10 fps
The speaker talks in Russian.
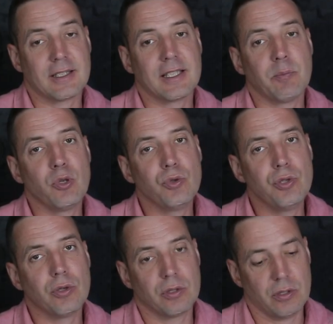
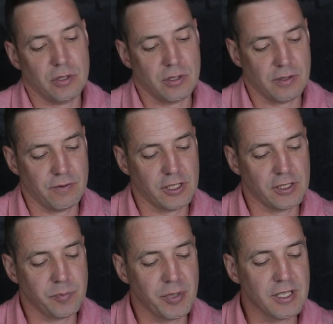соблюден э, вот
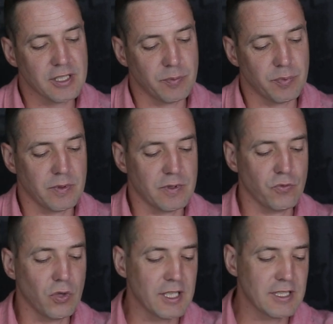этот принцип
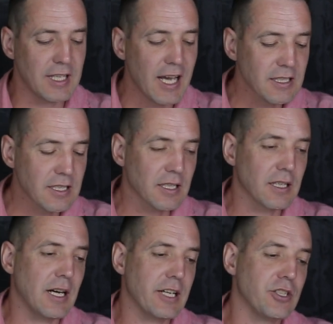
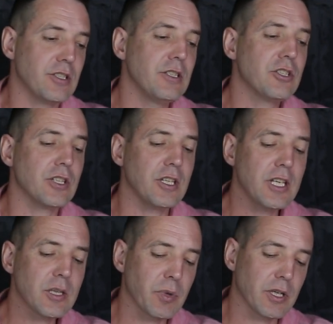звукоизоляции, а частично
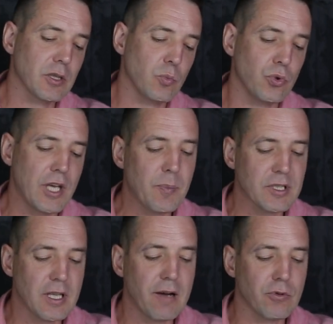нет, поэтому я
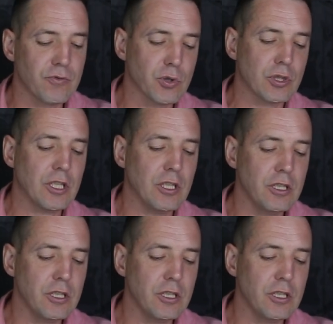поставлю все-таки